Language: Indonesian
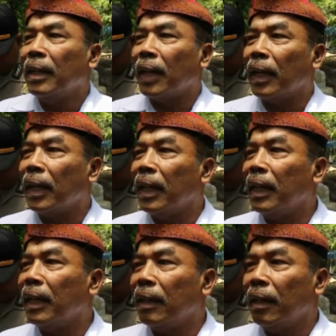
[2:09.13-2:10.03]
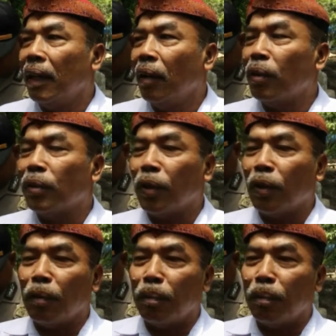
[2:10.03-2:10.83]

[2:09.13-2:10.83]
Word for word: dan ini untuk